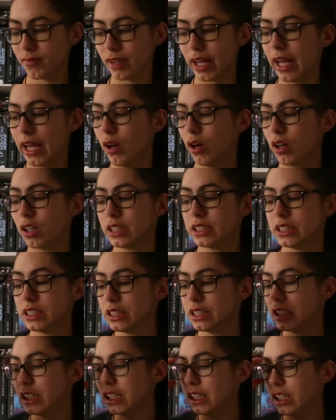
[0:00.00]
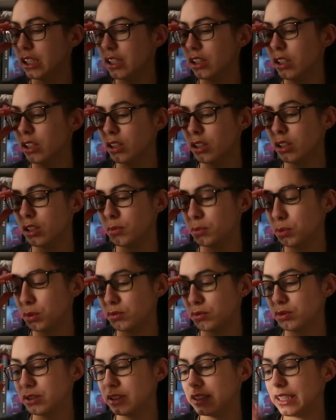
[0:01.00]
Alors, euh, pour
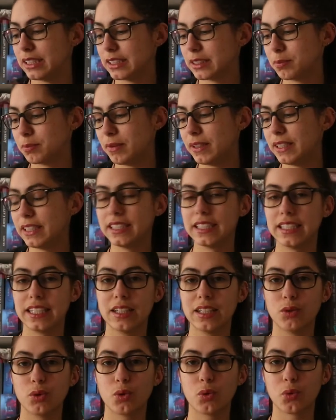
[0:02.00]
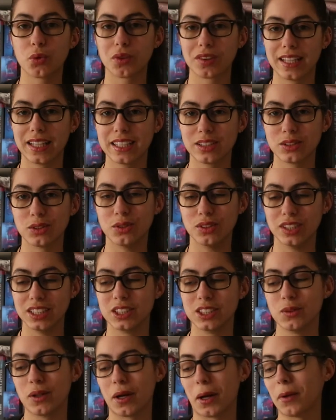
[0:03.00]
vous expliquer le contexte de
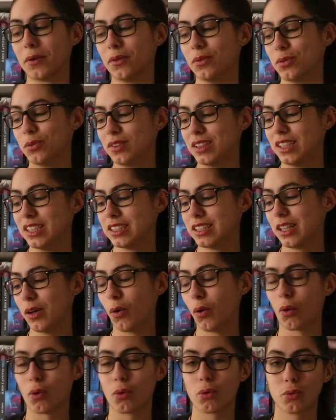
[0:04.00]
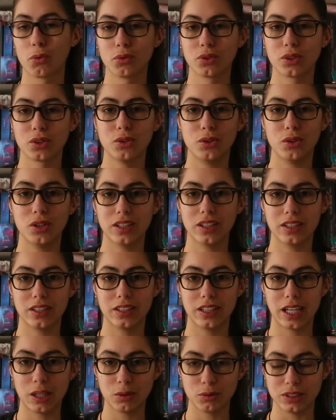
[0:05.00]
l'histoire. Donc déjà on rencontre
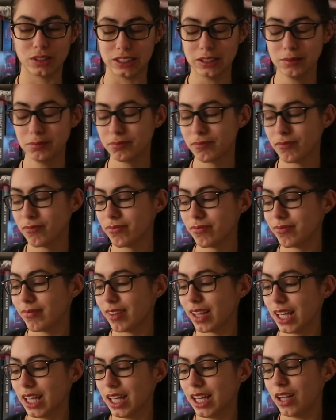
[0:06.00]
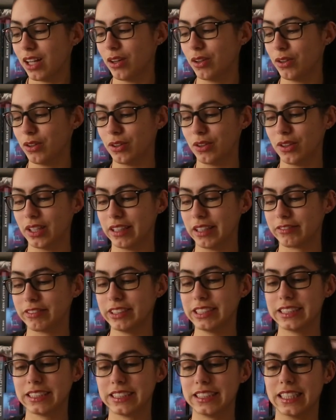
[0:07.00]
Elodie. Euh, et en
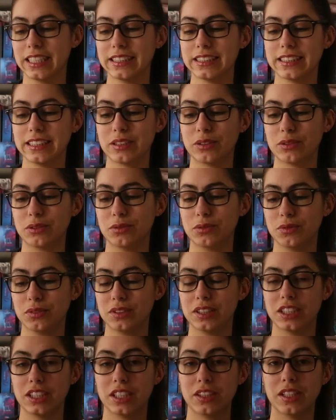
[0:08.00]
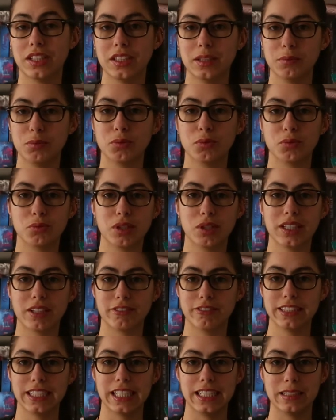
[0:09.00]
fait ce qu'il y a c'est que donc déjà dès le début on voit qu'en
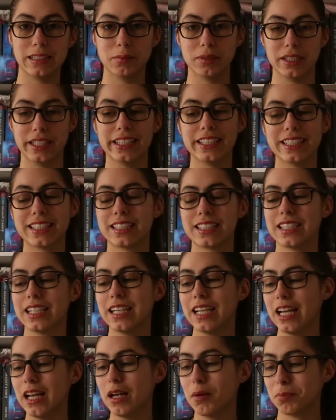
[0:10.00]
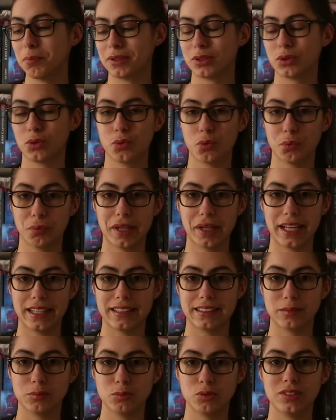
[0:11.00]
fait elle déménage parce que son père a
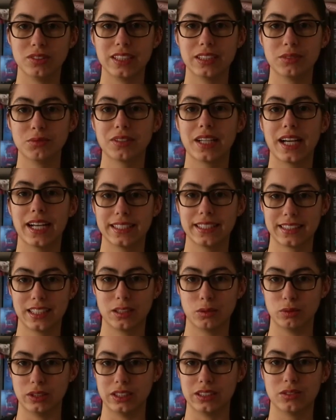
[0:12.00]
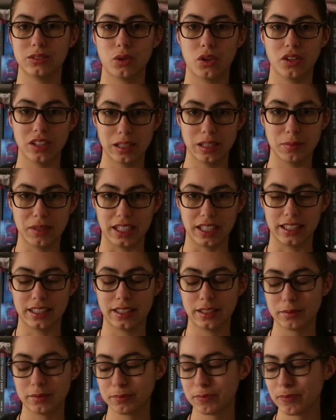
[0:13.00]
été muté donc à Saint-Louis en
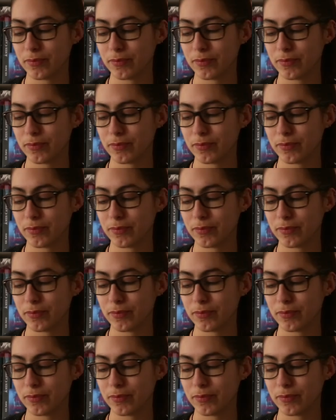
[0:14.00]
Amérique.